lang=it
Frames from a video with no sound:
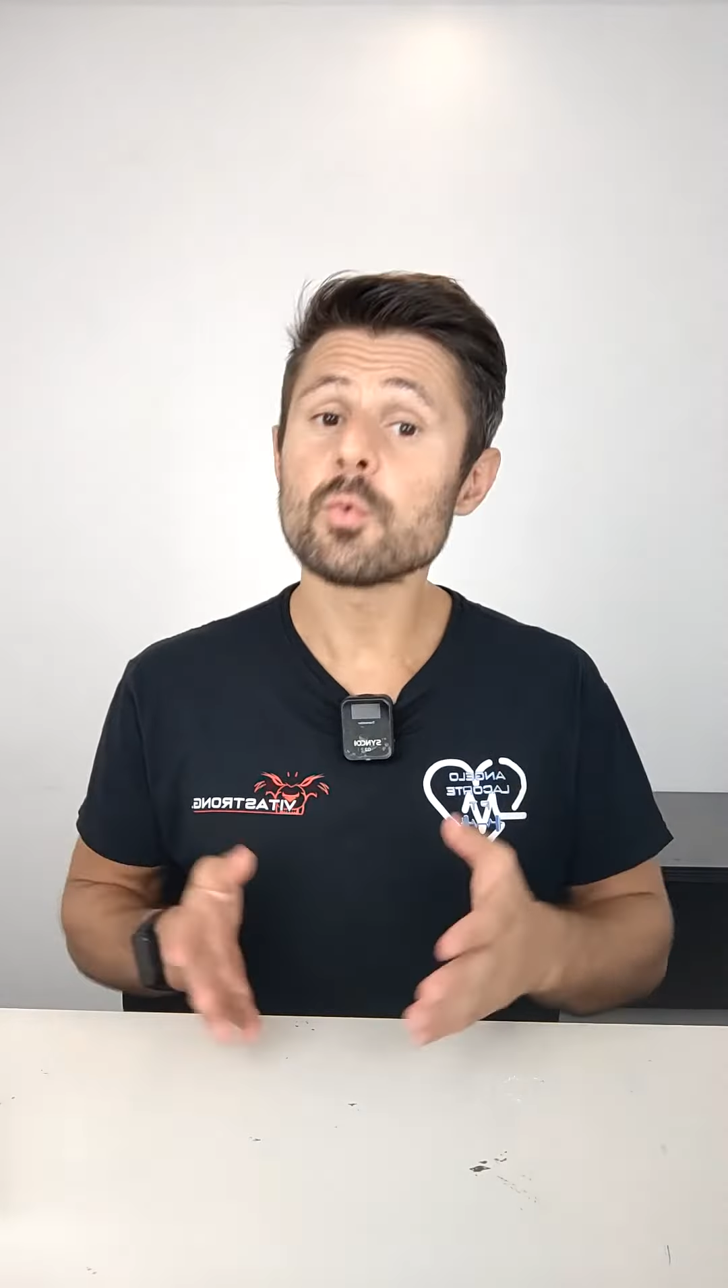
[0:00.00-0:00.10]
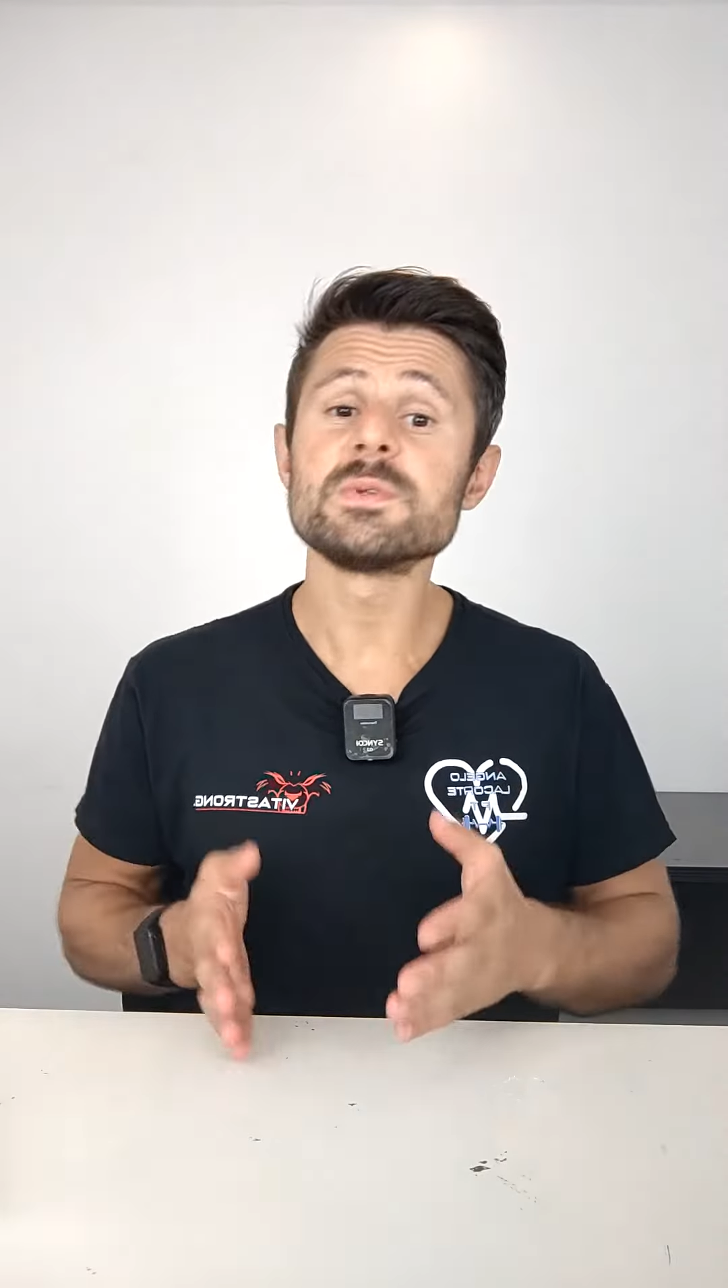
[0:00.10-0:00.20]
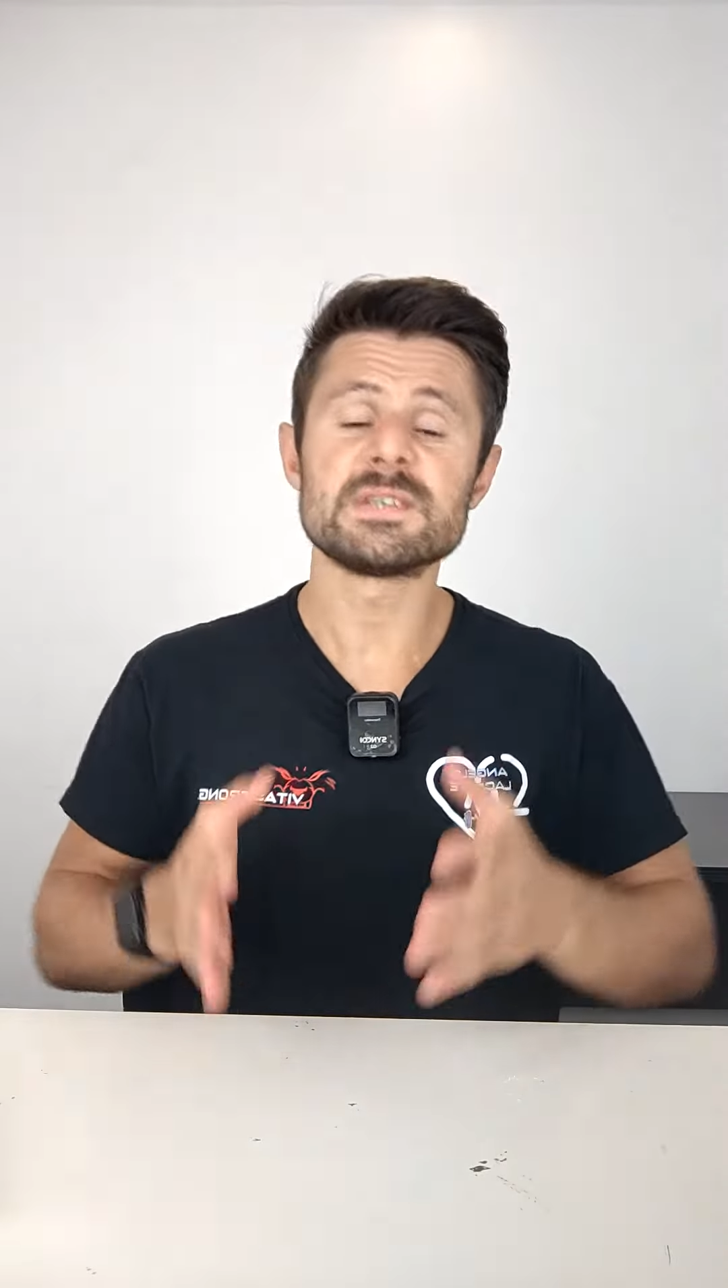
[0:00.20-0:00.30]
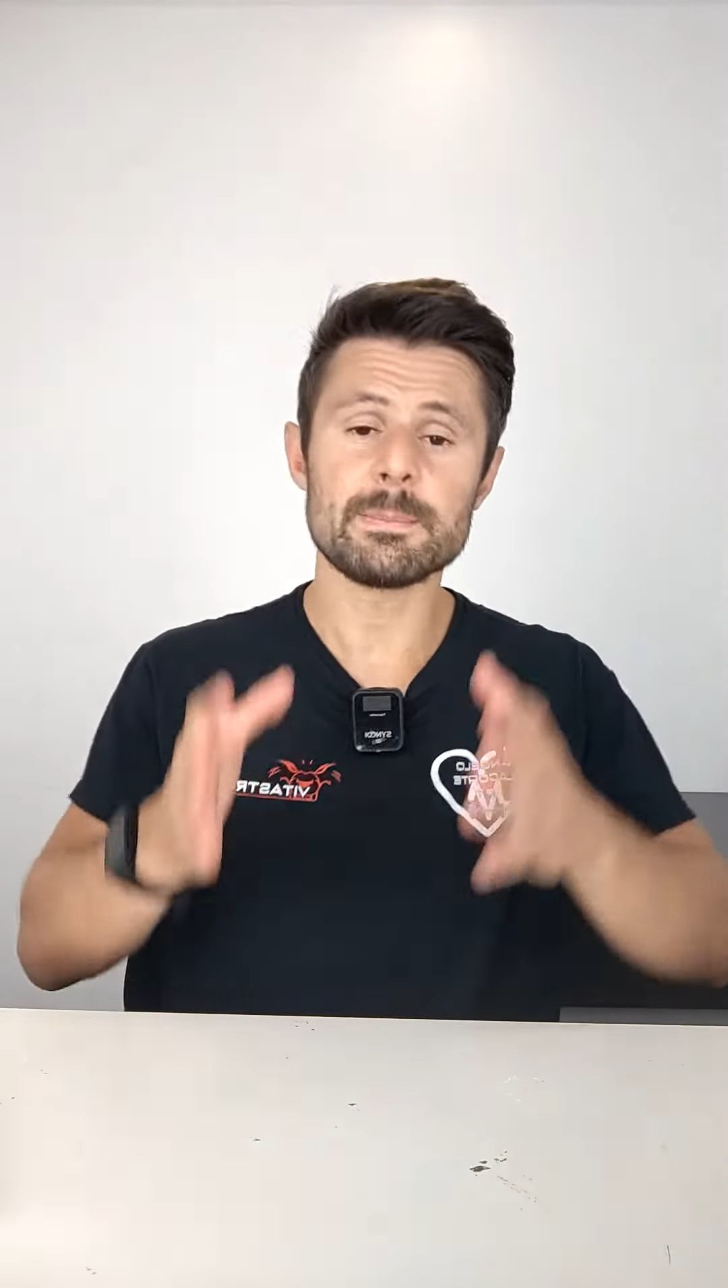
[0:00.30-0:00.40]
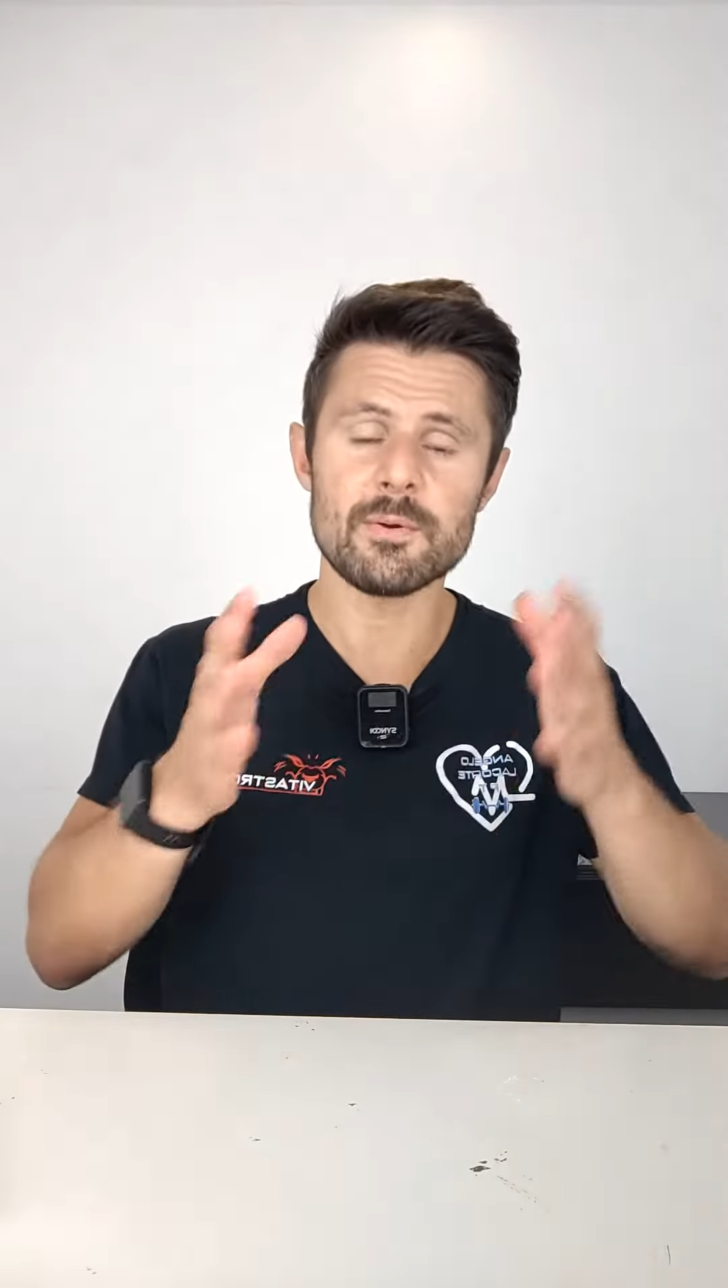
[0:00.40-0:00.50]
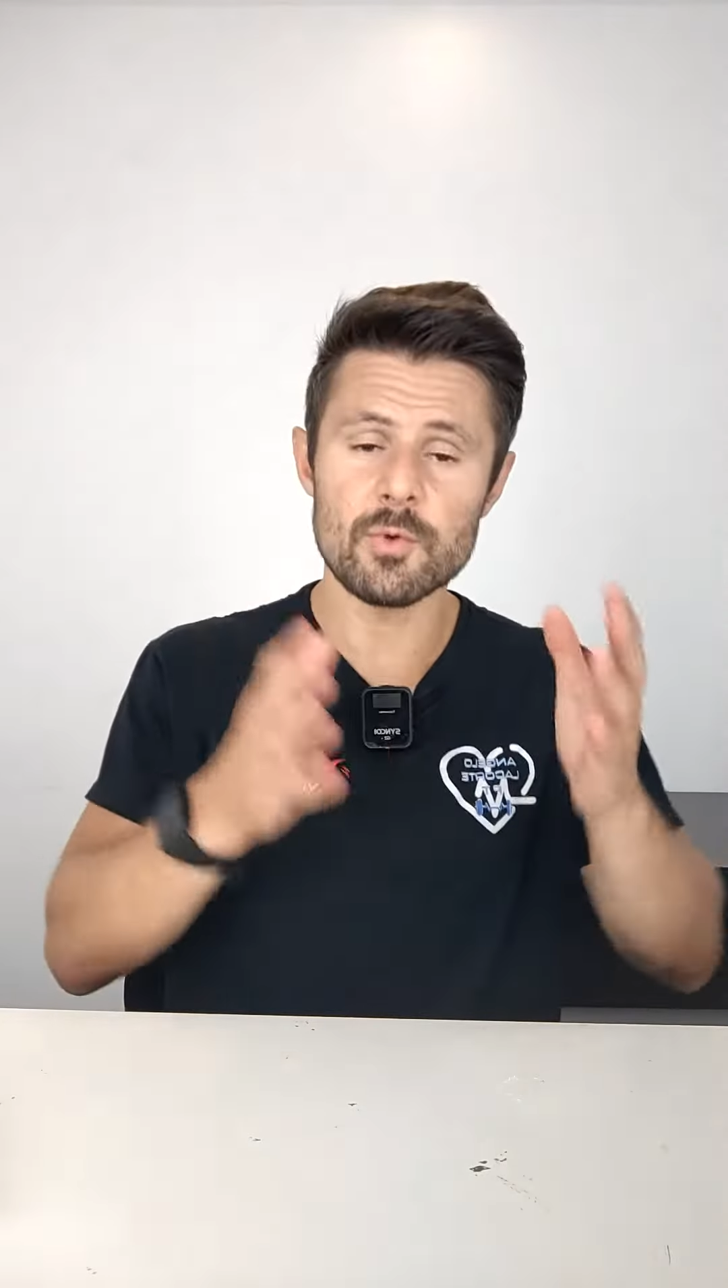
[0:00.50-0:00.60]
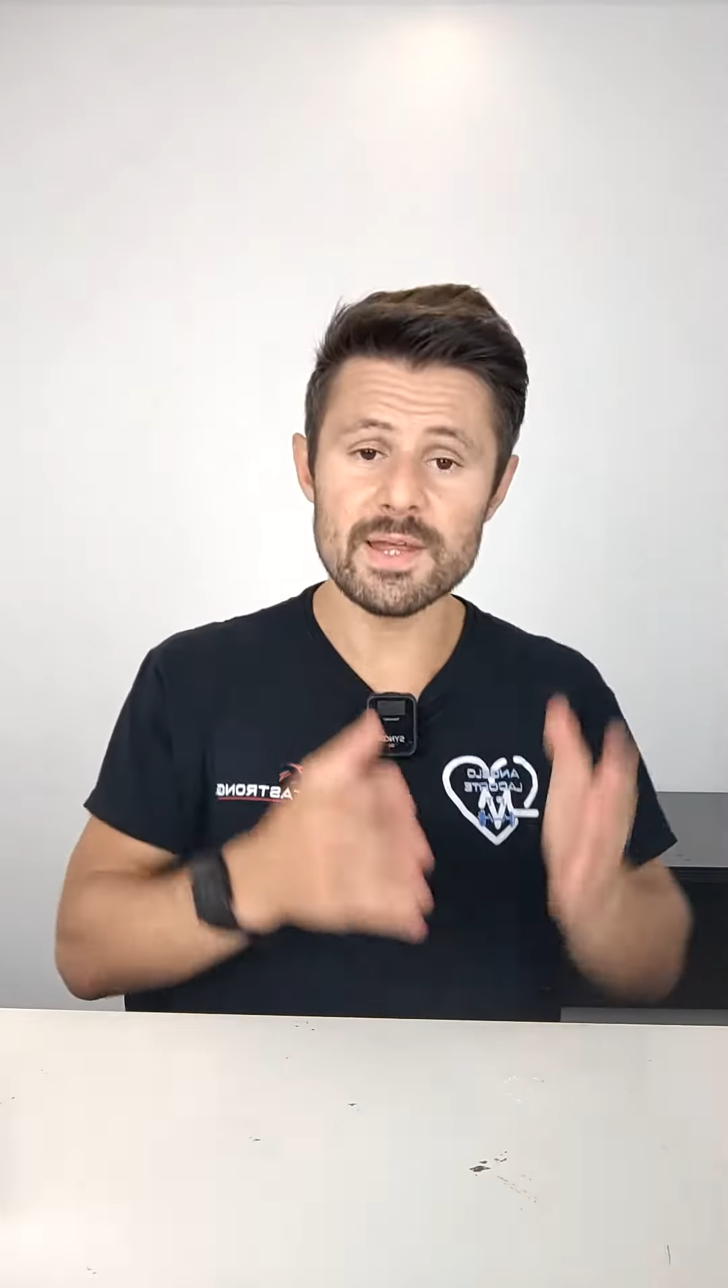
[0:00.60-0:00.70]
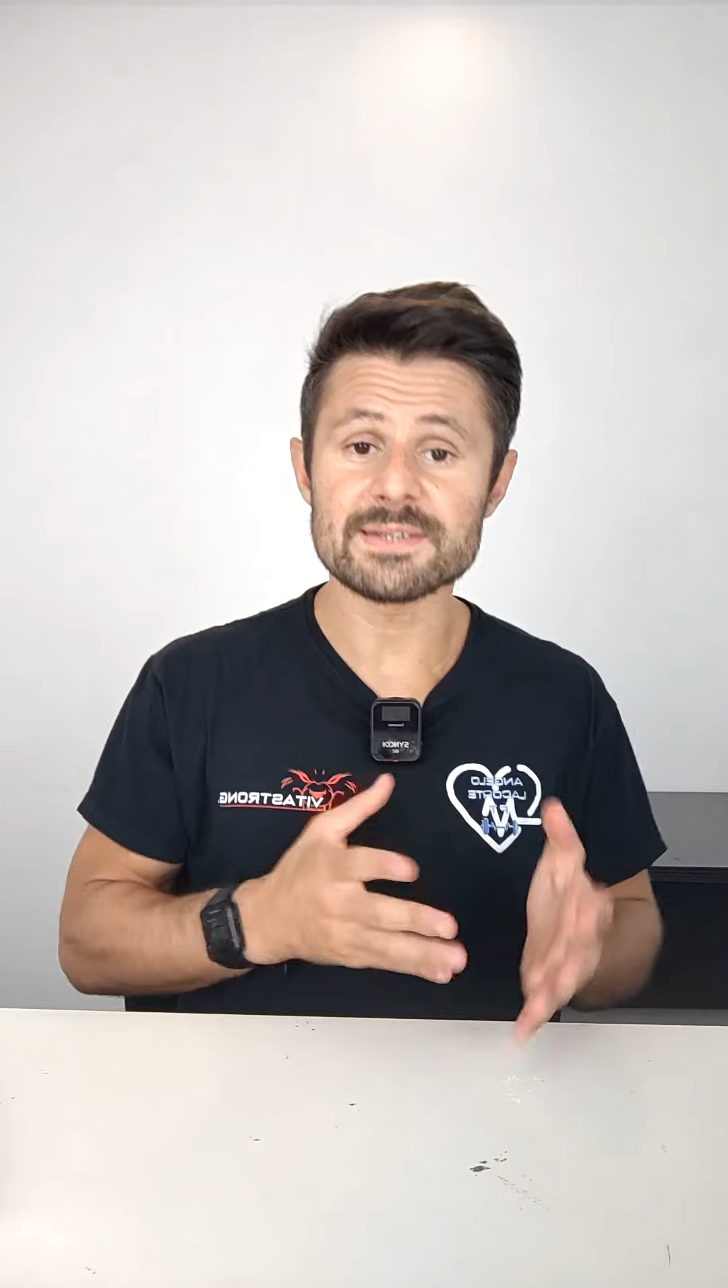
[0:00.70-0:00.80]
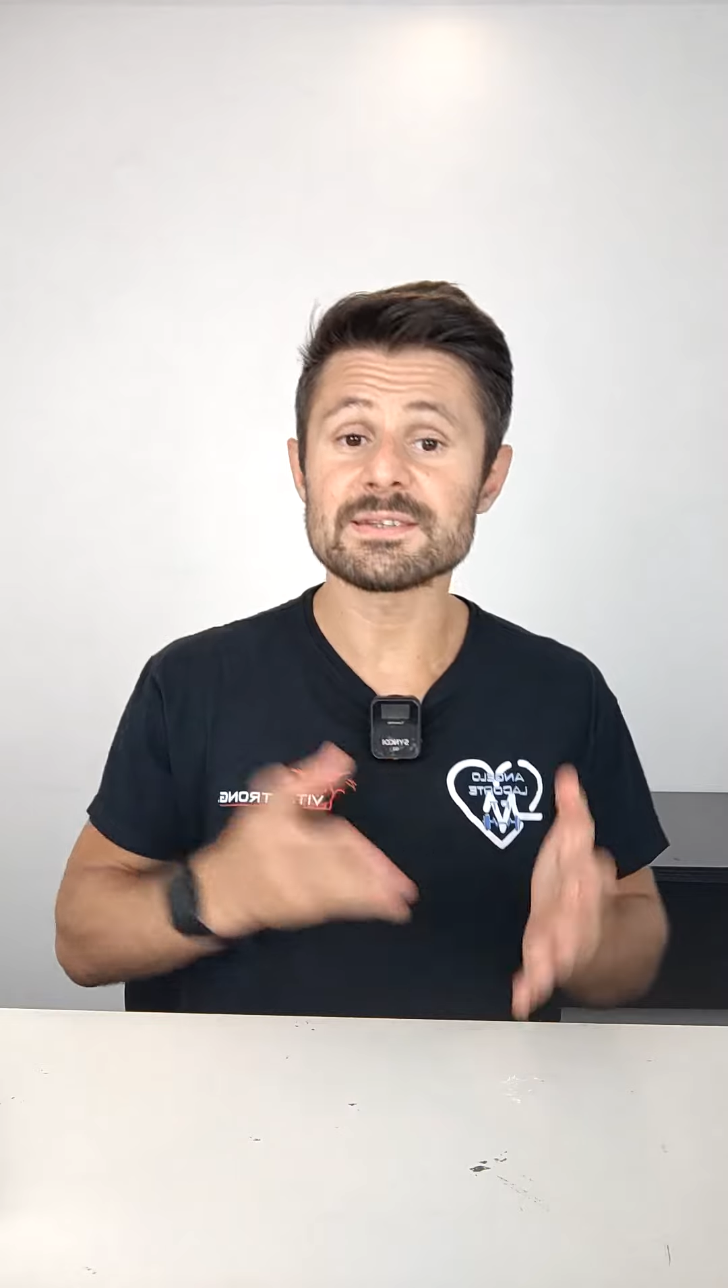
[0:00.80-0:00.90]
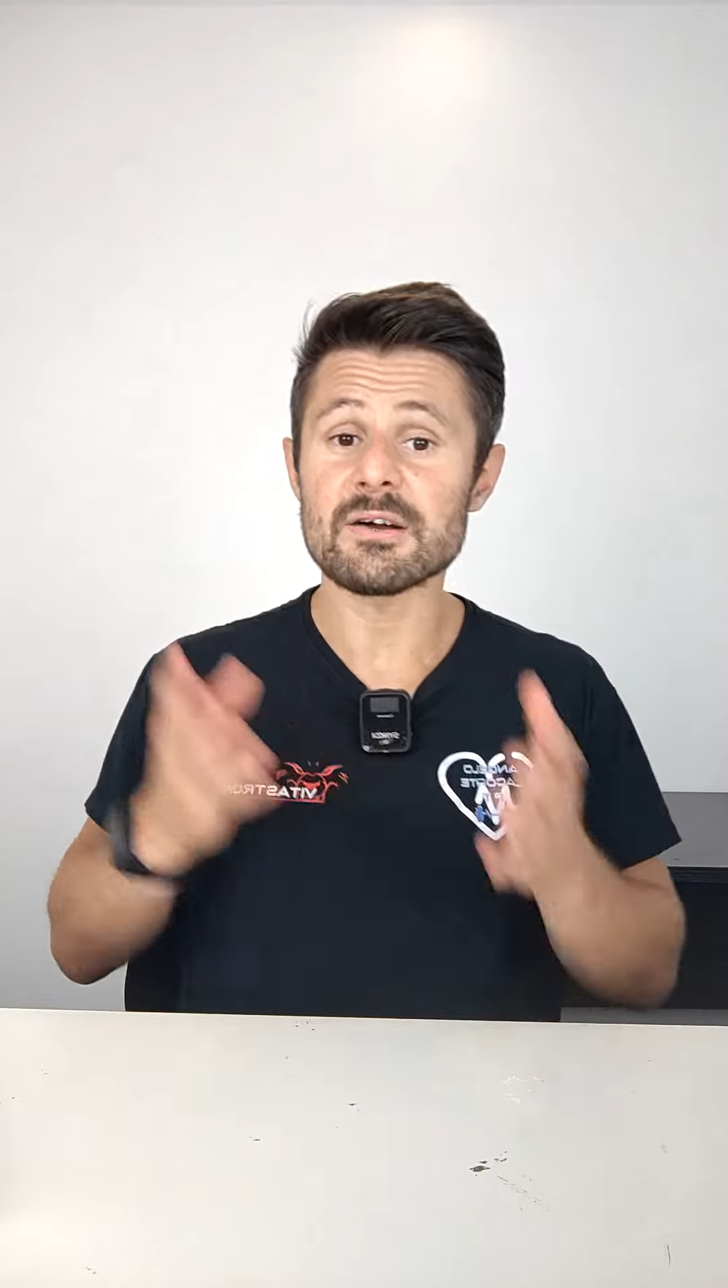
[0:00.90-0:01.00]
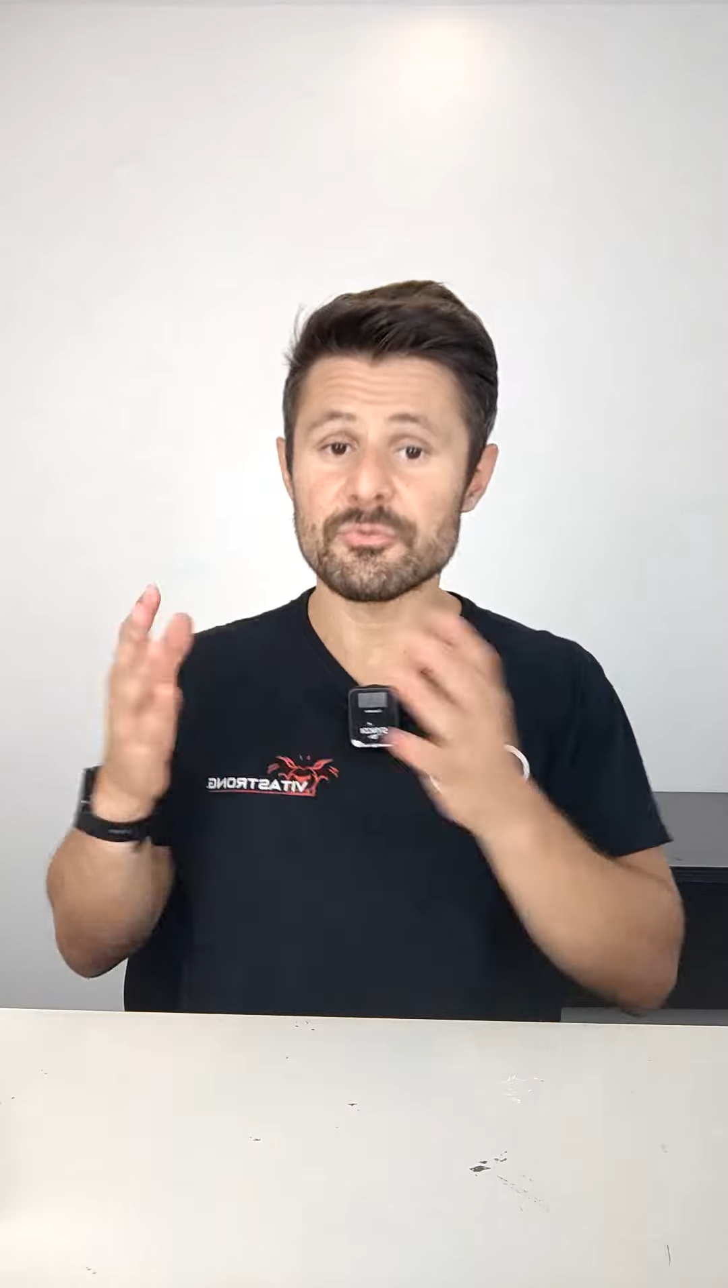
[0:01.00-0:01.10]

consapevolezza